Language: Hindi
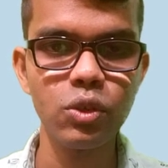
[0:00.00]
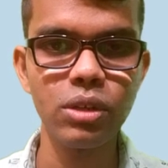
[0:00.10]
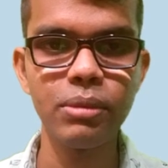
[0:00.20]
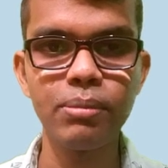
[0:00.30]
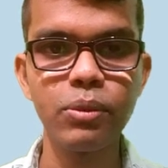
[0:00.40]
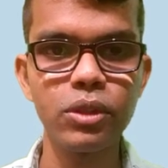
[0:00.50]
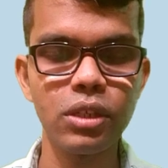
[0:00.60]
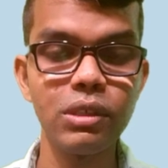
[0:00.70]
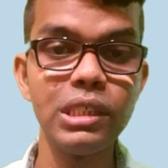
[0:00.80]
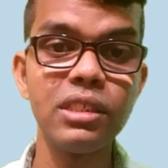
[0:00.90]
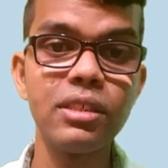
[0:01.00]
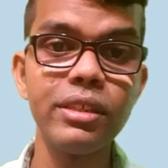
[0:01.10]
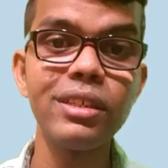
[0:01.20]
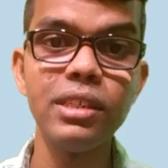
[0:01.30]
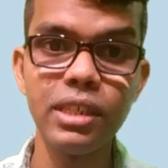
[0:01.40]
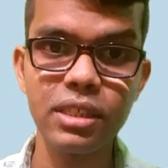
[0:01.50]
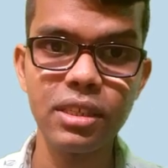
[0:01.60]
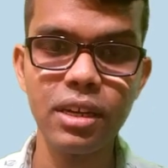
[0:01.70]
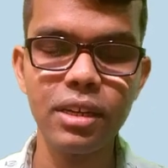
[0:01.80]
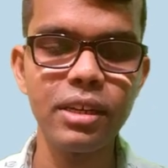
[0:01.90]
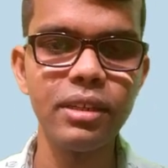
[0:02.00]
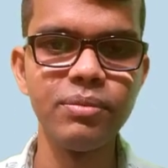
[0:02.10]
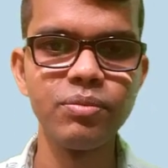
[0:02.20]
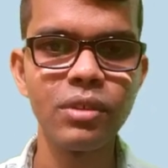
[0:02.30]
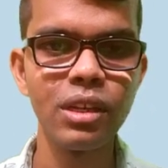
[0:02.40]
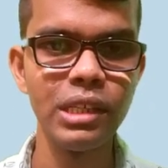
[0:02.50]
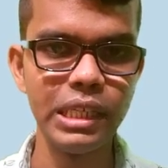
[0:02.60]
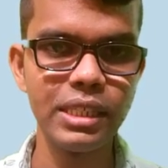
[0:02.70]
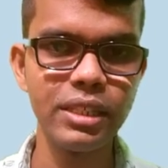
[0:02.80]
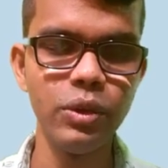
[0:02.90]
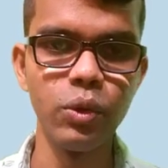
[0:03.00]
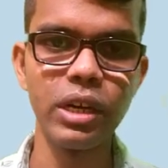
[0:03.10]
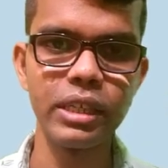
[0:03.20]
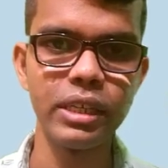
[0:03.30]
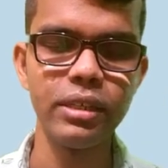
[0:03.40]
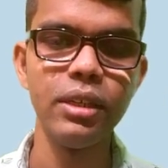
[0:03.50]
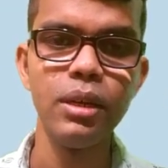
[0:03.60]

सॉरी मैं आपको बता रहा हूँ इंस्टेंट इंडेक्स कराना है इससे होगा क्या